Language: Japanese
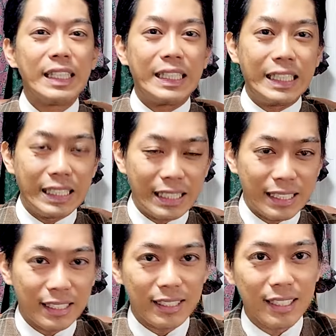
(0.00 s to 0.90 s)

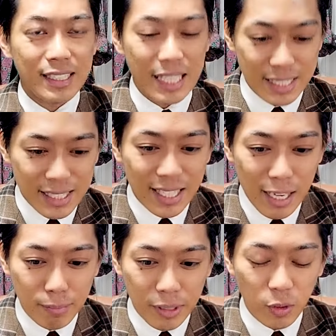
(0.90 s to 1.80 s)
うーん、さすがに
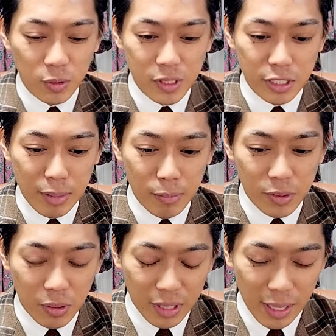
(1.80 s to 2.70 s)
やっぱりこの睡眠不
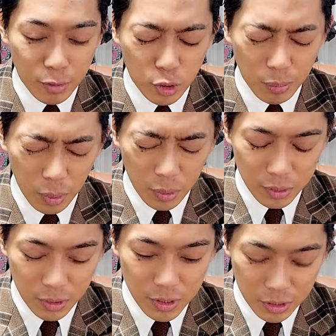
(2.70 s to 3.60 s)
足でちょっと
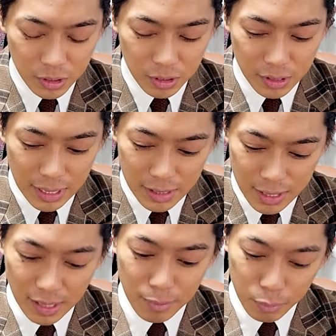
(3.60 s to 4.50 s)
ぼーっとする全
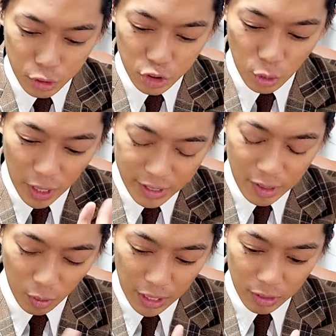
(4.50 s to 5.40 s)
然文章入っ
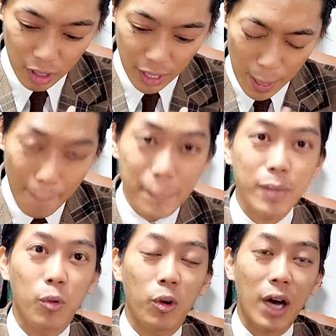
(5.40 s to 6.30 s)
てこないとかがやっぱ
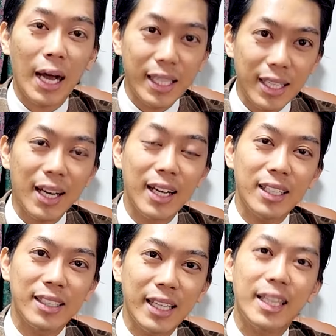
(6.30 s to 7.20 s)
りもう明らか
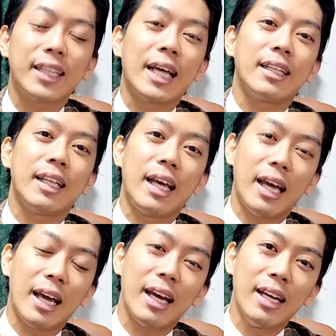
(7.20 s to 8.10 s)
に出てたん
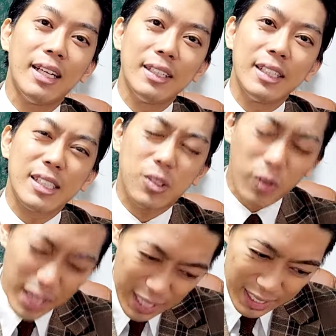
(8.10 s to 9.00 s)
で
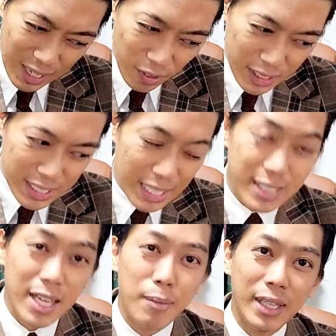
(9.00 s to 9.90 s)
それが名残さえ
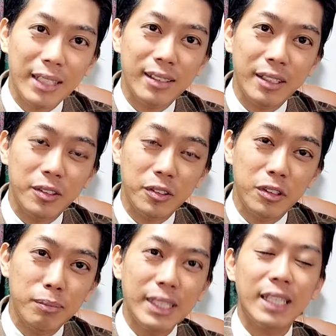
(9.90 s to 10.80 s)
すればなってい
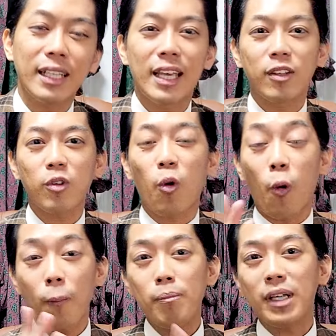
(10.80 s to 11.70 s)
うまあただ結局
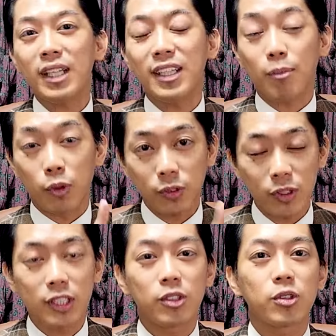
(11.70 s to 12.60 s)
本番なんてもっ
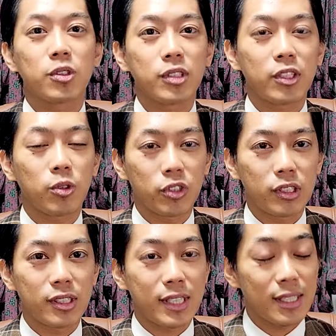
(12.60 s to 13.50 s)
と緊張するでしょう
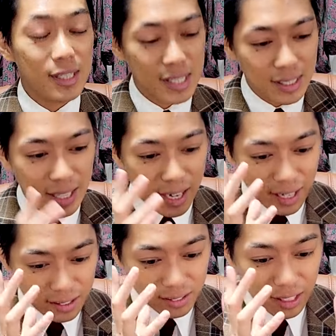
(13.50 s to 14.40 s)
し全然寝れ
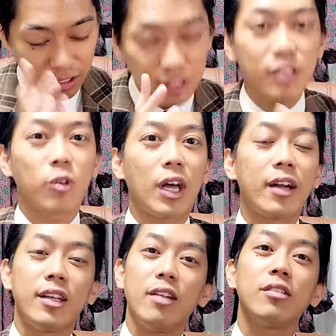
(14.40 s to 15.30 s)
なくて行くってことあ
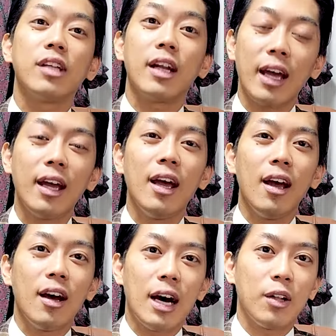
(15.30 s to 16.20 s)
りえるんでね
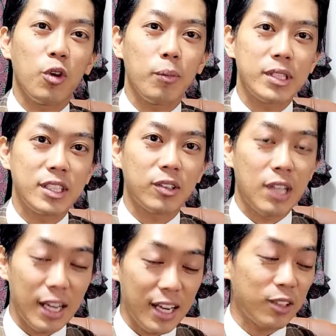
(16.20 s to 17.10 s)
あの別に
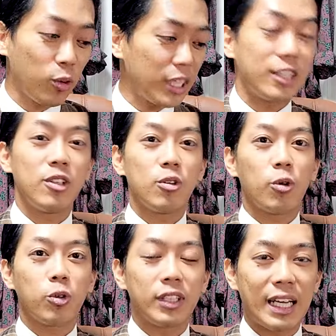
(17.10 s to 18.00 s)
だからどうだっていう
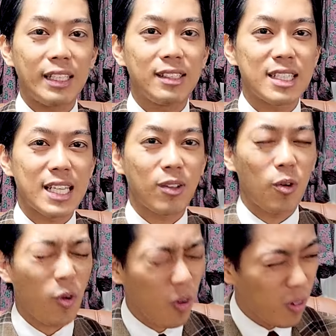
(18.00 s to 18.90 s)
ことはないんですけ
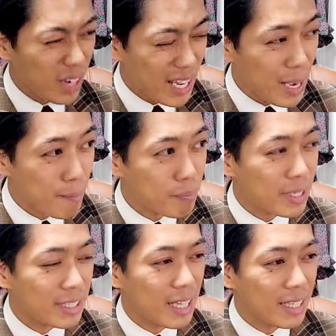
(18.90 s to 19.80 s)
どこれやっぱ
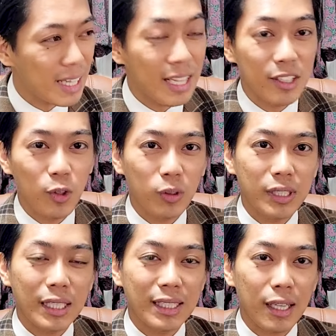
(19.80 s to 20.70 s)
りね寝れるよう
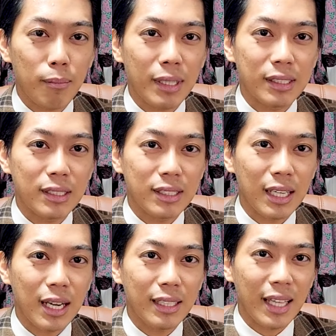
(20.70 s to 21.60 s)
になったらめっ
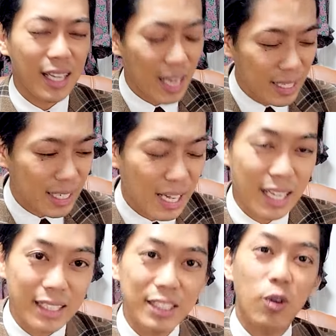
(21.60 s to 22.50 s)
ちゃでかい
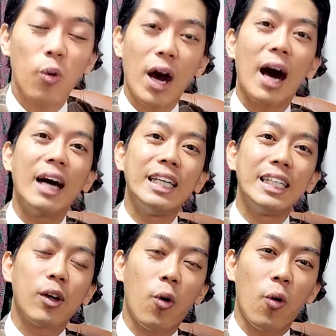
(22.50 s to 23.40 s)
なーっていうのは
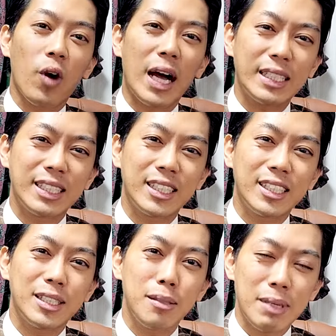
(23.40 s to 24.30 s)
こう感
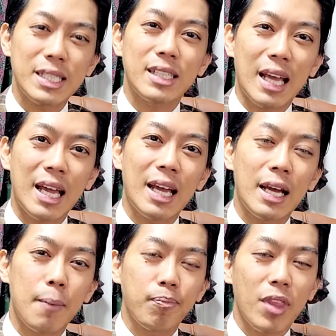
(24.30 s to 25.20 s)
じます
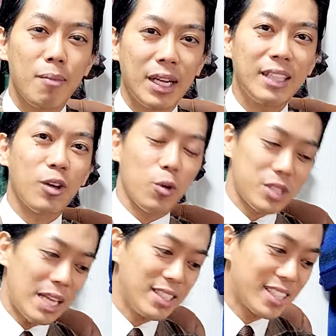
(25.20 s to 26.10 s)
ね。まあなんでこの
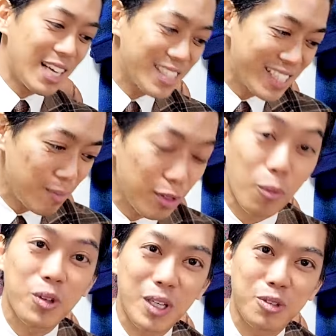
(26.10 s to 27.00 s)
3時間睡眠の
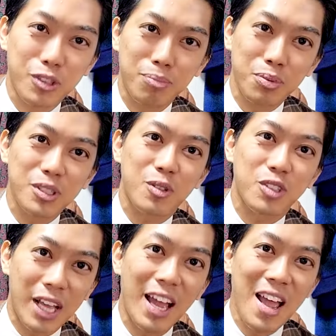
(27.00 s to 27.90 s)
僕がフルブースト
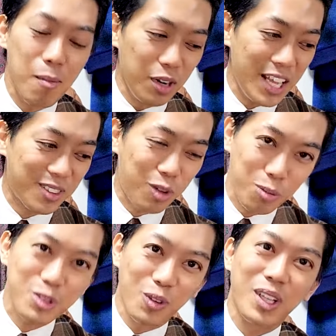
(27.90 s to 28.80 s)
して、
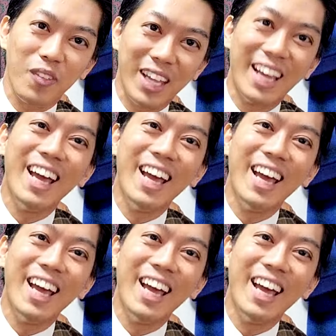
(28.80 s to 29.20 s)
レッドブル飲んだもんね。